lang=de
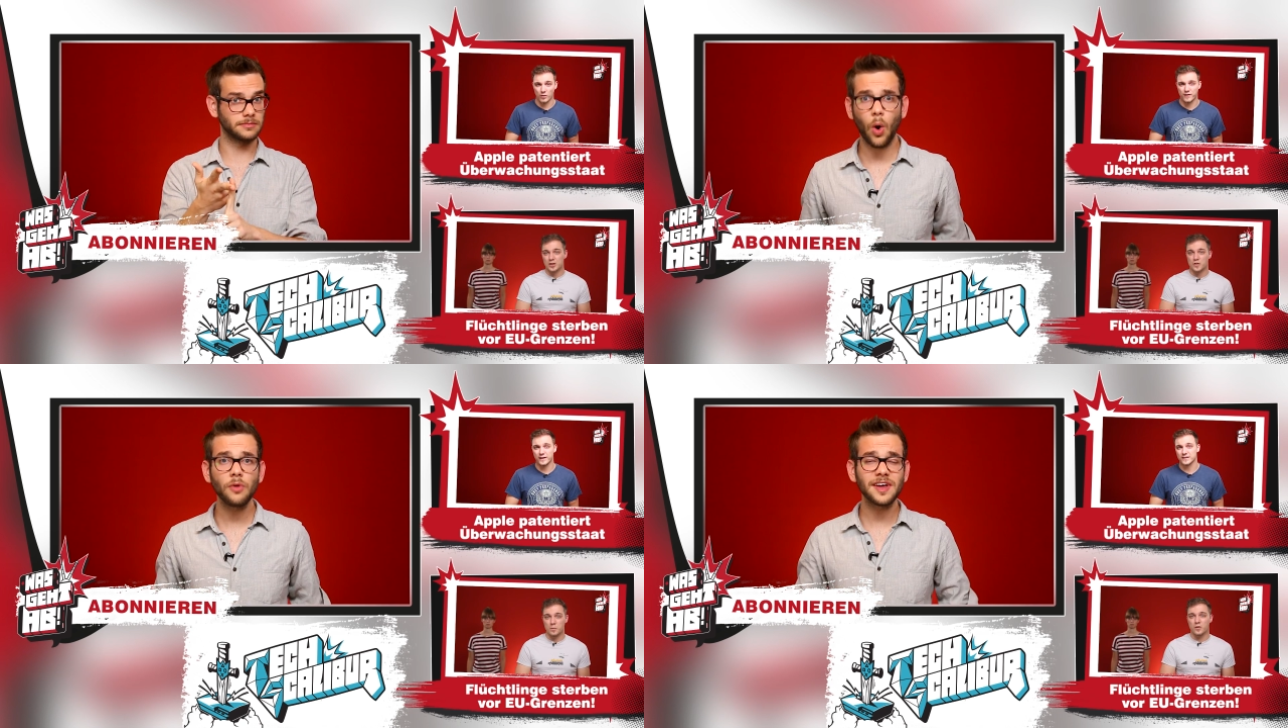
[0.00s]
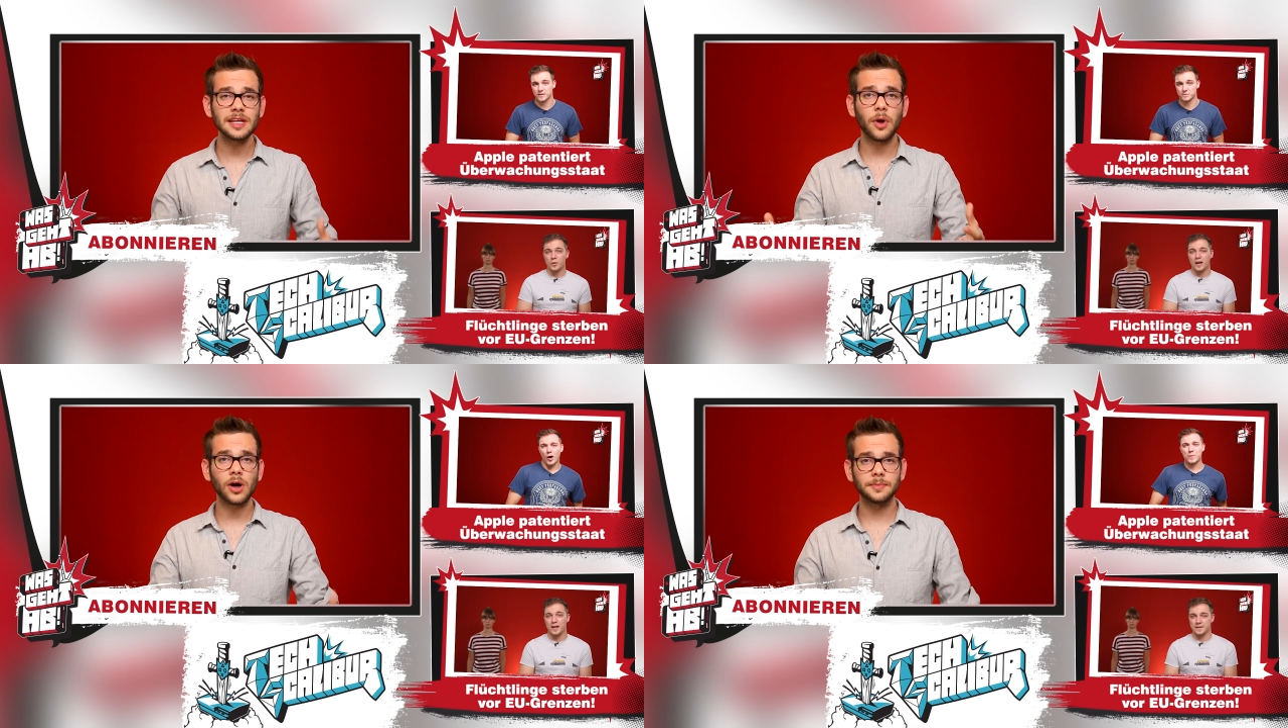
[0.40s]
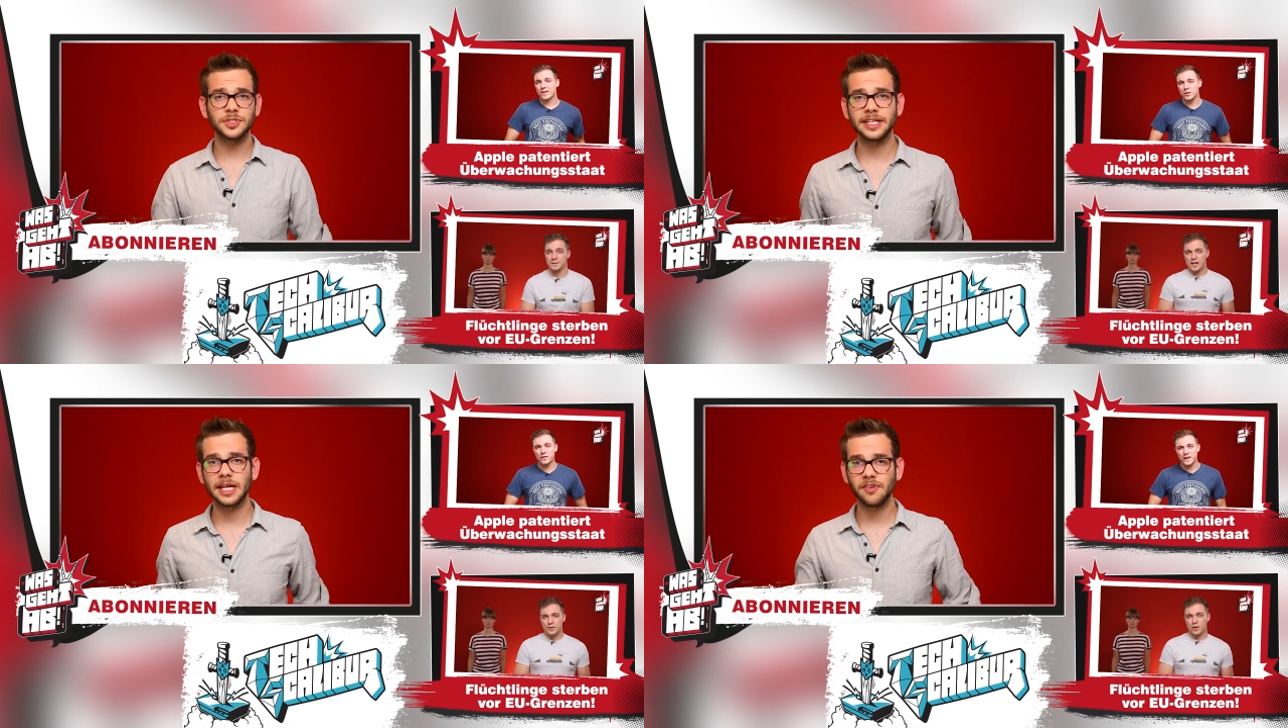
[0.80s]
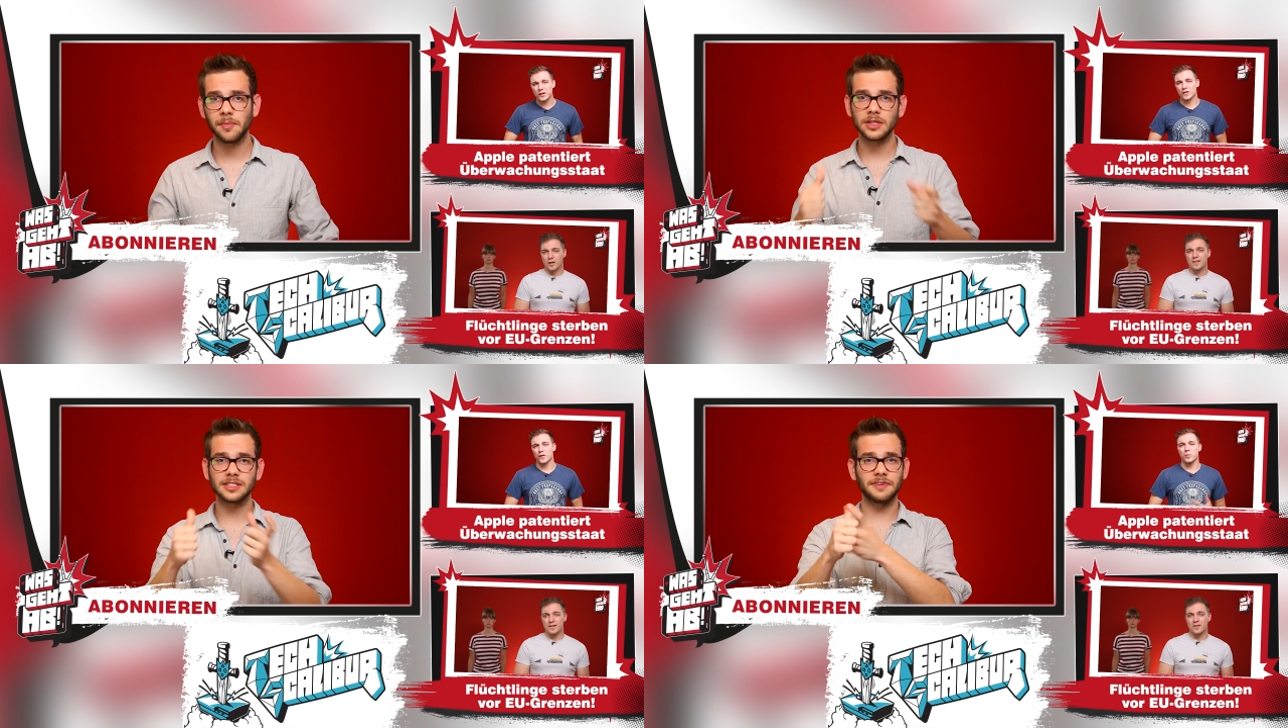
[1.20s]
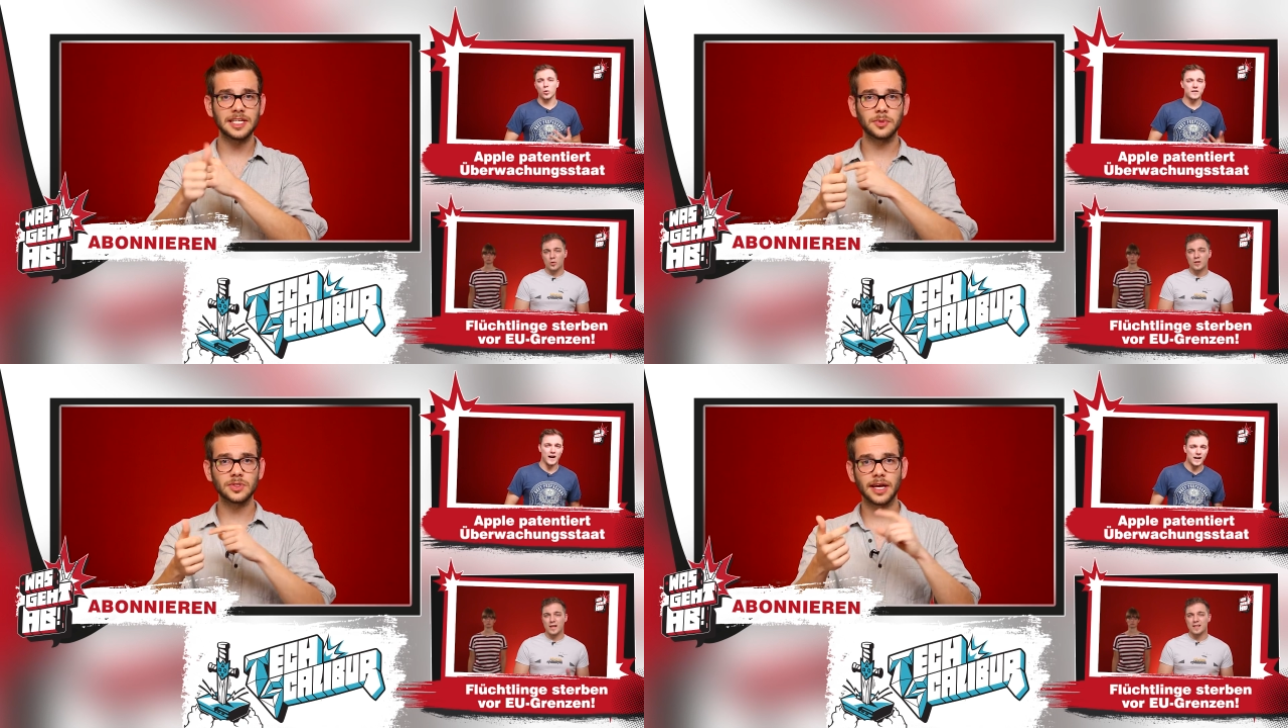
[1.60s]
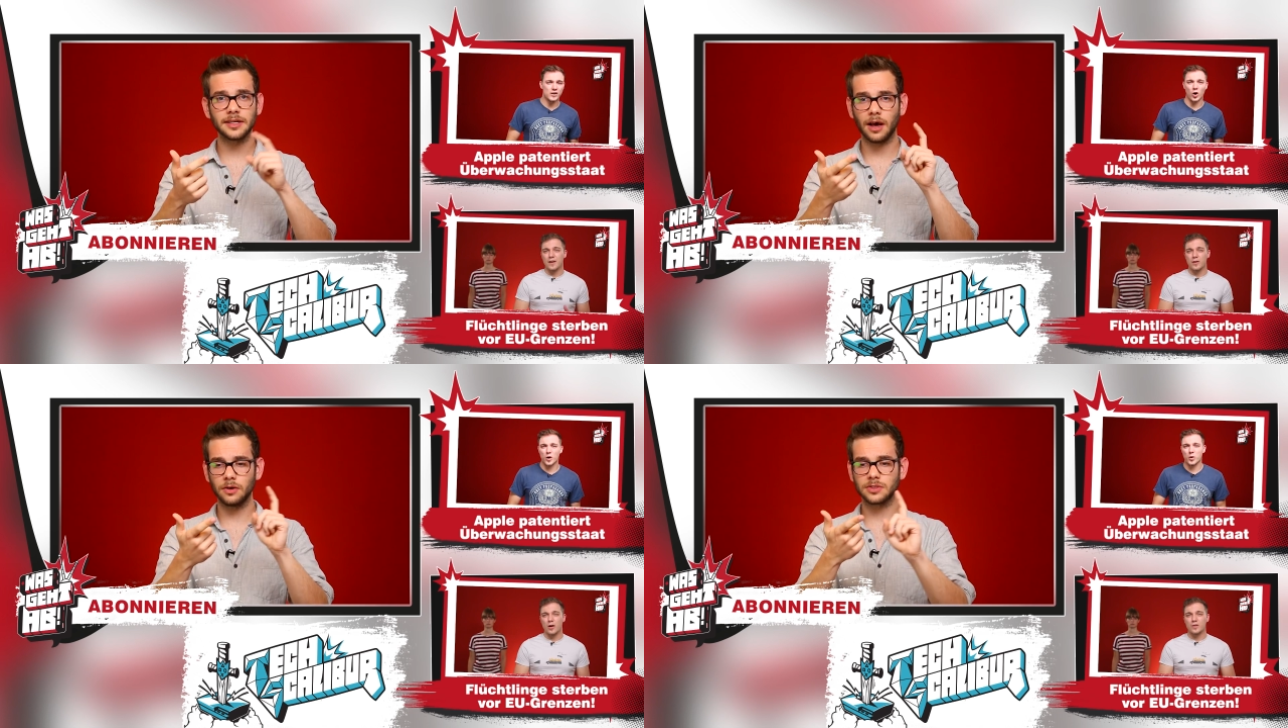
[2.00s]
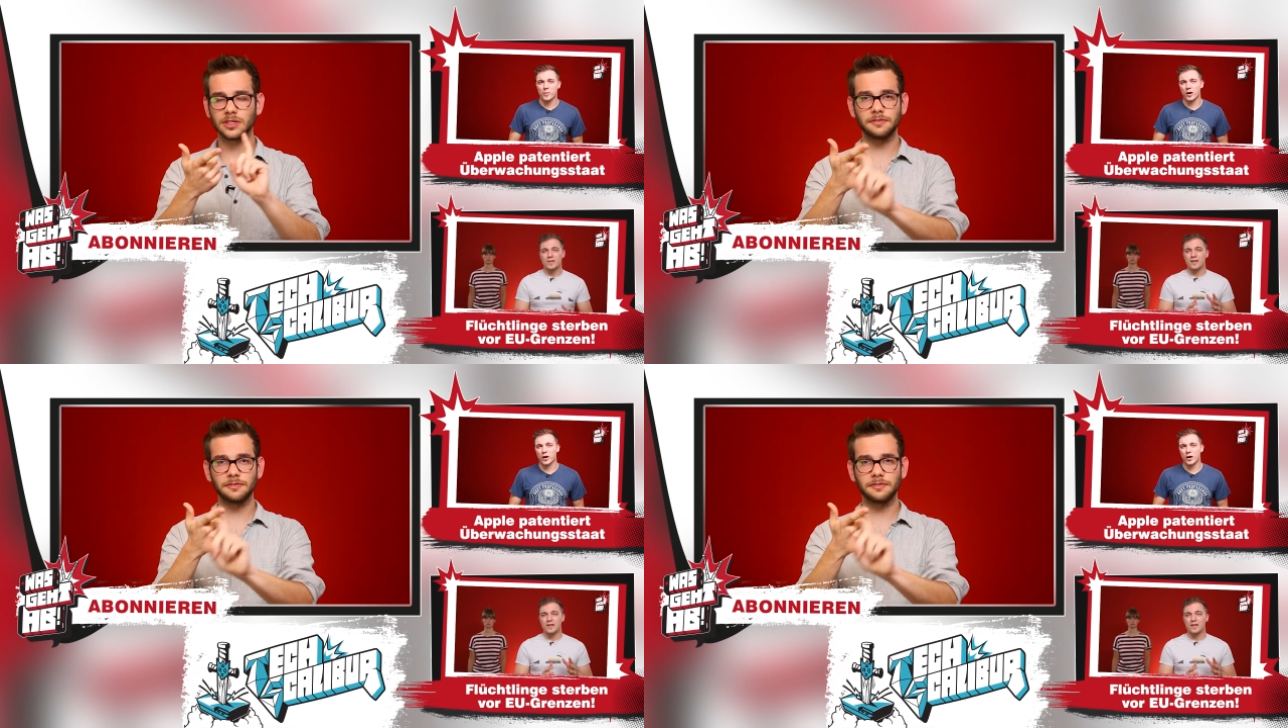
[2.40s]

Und wenn ihr Bock habt, checkt einfach mal unsere Facebook-Seite aus oder